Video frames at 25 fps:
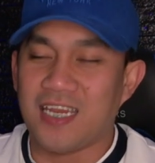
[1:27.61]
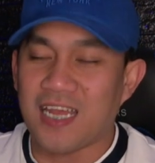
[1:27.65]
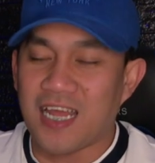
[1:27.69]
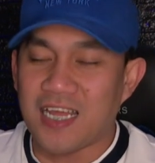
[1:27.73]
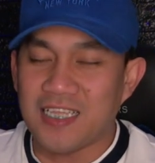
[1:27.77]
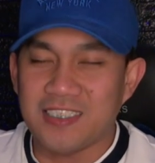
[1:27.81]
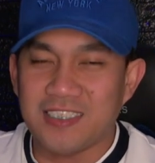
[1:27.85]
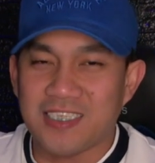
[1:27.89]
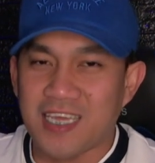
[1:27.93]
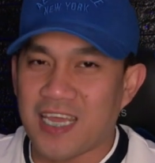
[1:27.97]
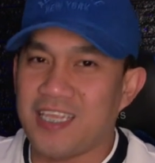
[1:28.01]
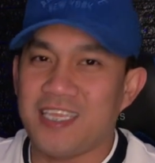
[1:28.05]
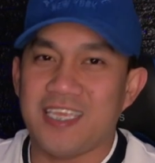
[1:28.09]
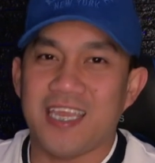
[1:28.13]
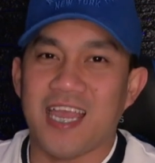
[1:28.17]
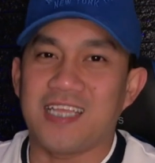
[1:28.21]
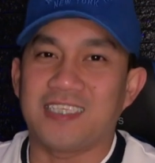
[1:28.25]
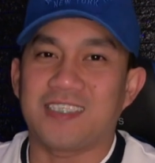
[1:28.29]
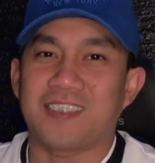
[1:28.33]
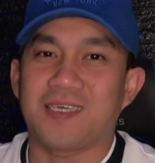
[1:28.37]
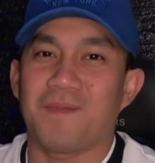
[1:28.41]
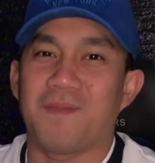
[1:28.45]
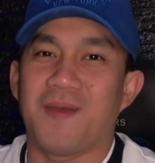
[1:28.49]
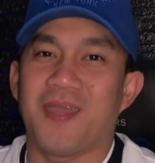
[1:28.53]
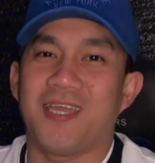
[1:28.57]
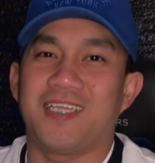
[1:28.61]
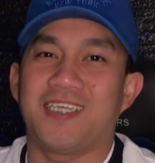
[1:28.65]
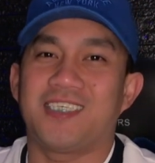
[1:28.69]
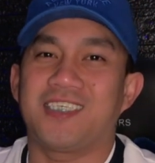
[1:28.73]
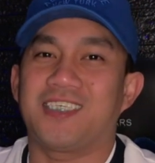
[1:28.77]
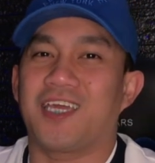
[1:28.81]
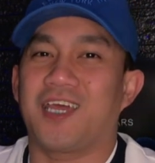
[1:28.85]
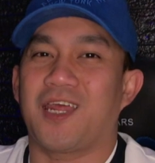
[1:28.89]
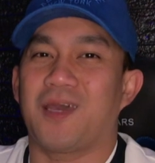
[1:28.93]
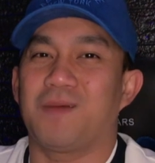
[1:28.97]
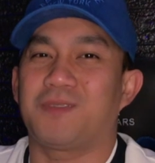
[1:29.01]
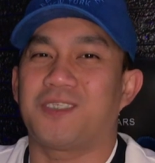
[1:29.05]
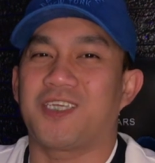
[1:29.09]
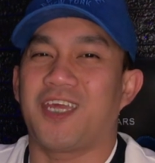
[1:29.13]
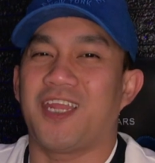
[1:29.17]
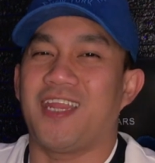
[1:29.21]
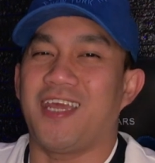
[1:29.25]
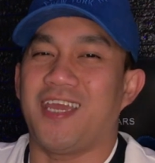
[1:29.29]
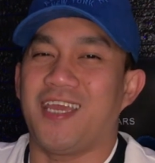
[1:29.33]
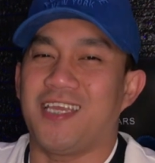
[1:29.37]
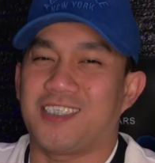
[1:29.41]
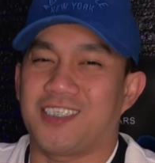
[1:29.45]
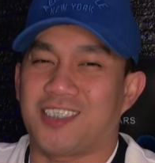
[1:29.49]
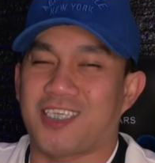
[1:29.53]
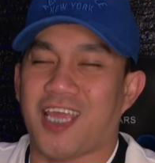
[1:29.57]
Nandyan yan sa may description,
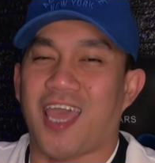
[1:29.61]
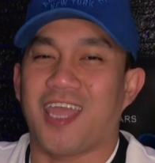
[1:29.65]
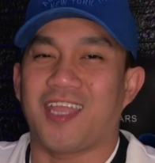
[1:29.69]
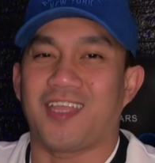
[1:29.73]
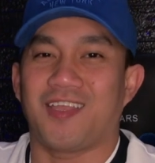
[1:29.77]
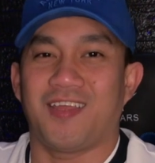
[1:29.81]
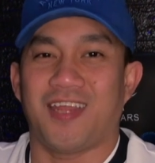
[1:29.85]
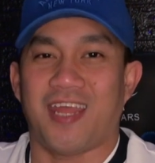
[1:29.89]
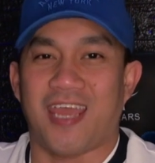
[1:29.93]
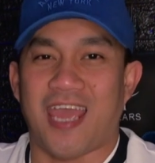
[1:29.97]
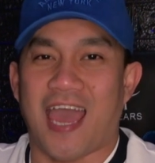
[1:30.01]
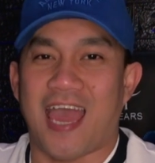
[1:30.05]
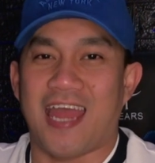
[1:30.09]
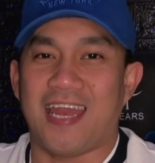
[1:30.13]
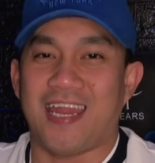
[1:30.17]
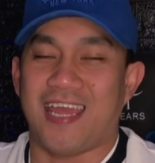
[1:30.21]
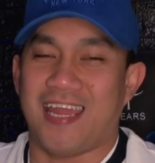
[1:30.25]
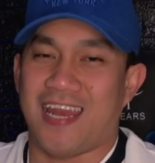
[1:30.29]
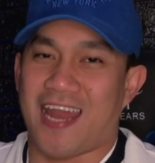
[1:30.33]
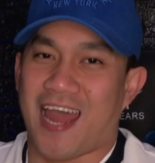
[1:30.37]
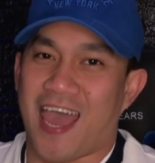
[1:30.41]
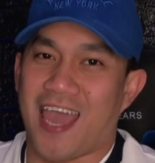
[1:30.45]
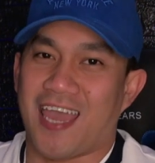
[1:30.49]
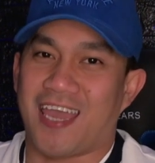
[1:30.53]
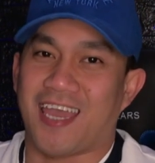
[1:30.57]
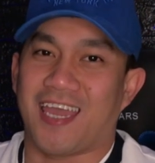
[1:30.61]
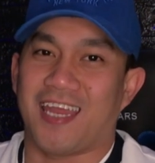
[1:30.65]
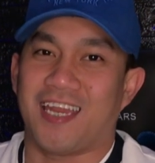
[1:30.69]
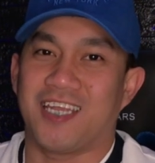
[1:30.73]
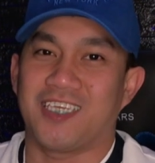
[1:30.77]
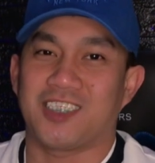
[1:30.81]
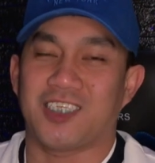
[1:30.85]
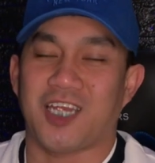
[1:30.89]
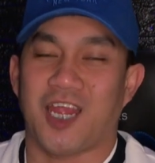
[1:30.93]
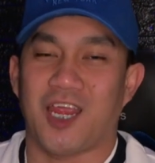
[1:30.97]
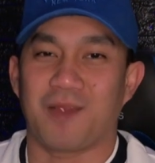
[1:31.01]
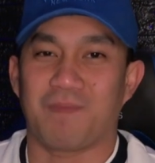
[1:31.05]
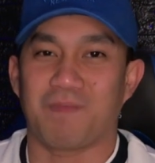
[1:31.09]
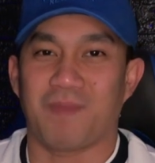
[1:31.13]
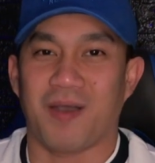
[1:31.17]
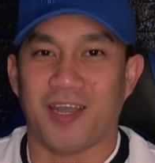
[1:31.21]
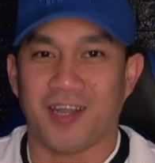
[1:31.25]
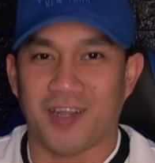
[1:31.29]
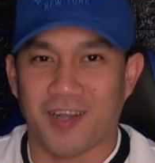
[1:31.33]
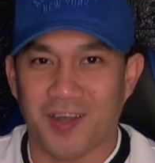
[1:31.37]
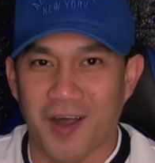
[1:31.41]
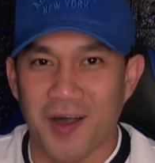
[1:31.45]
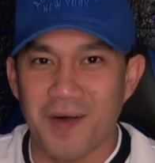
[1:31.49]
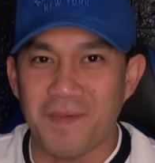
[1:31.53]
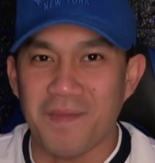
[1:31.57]
i-check nyo na yan, i-like and i-share at
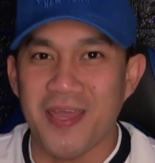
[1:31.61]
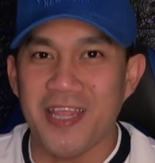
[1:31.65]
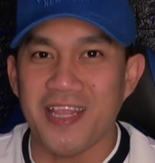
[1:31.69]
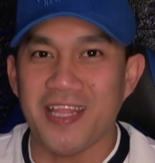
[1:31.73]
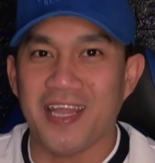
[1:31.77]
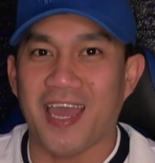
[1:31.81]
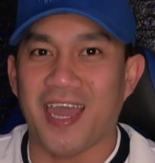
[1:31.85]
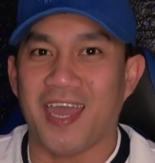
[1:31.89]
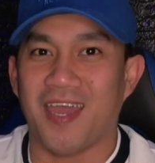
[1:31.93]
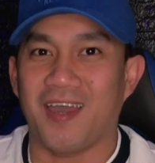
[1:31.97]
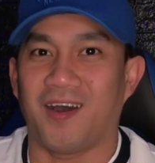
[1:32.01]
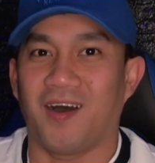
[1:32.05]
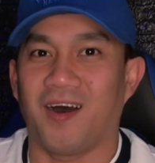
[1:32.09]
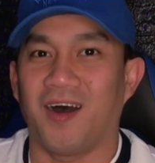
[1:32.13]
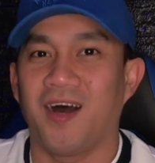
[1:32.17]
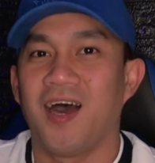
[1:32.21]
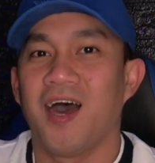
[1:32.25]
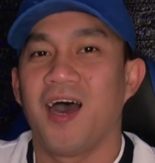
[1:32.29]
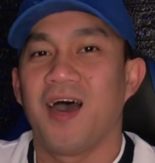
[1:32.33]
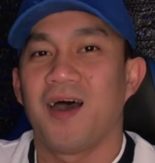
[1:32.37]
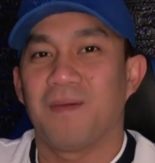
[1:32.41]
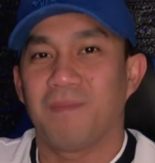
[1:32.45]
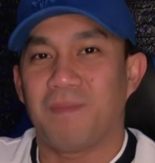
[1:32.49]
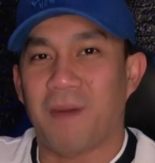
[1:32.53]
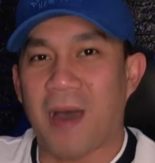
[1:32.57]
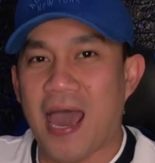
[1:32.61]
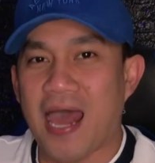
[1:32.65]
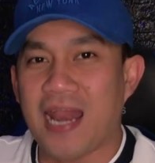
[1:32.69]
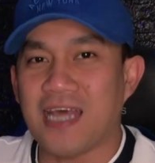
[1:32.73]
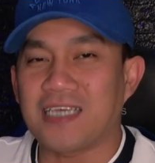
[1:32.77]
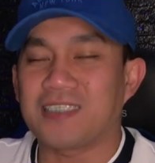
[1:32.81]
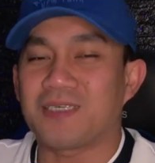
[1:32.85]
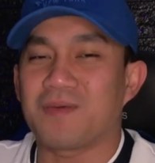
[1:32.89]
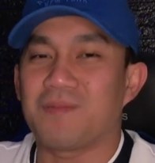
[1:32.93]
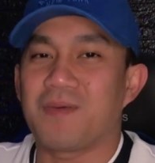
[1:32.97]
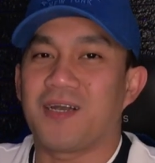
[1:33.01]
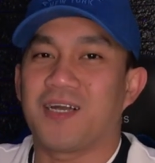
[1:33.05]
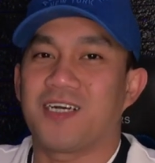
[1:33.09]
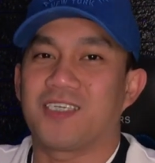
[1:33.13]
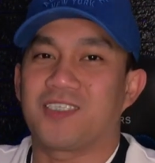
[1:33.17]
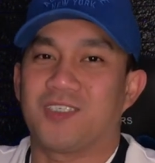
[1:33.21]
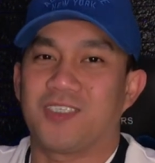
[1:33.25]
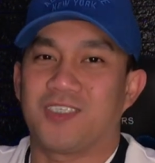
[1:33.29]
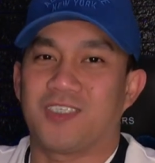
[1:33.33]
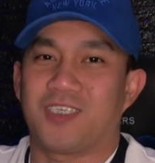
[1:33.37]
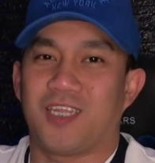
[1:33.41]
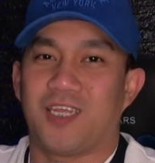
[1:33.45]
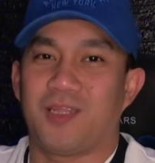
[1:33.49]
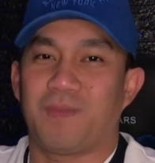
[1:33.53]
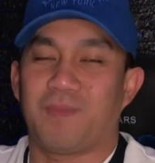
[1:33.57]
mag-comment kayo para sa mga
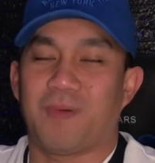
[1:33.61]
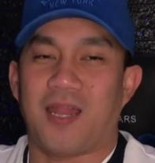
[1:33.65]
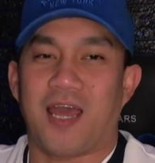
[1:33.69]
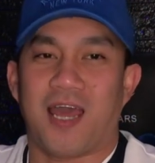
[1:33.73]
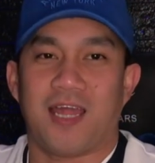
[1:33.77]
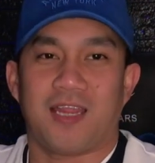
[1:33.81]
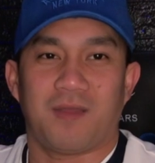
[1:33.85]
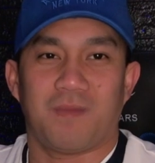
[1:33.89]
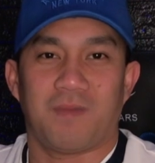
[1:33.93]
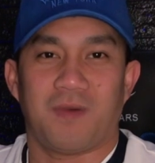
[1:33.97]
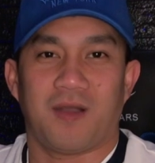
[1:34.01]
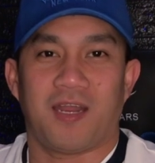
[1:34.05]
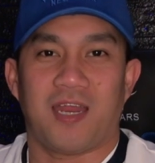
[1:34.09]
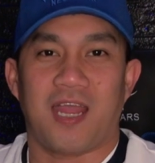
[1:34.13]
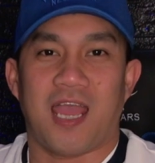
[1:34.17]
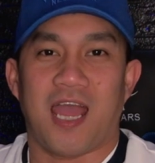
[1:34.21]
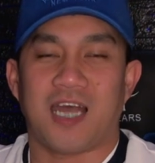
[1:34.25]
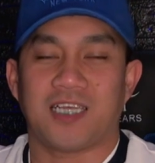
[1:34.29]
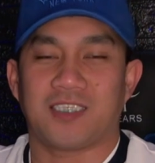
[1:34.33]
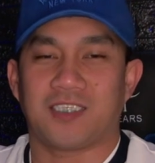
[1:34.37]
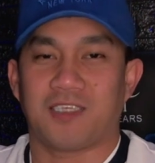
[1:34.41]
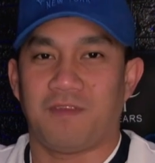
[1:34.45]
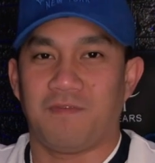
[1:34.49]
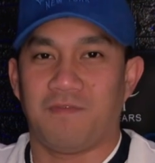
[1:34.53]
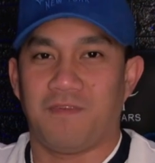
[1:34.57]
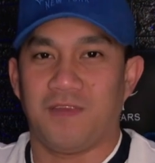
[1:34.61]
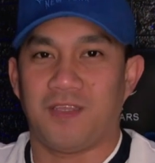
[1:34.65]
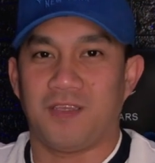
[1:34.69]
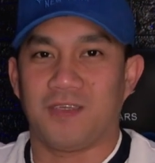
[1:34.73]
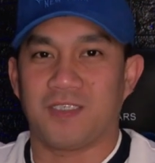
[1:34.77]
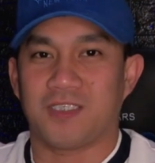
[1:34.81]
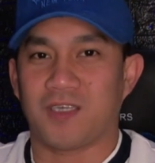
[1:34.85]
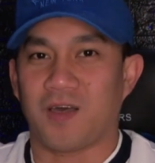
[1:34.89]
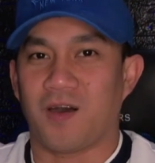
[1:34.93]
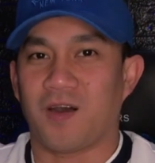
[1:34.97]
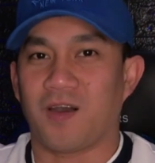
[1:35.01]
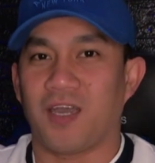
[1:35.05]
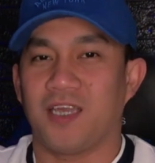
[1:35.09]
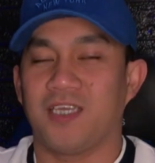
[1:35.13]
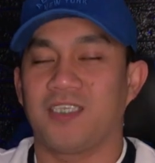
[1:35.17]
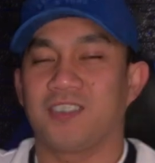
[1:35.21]
susunod pa natin mga reaction videos. Okay,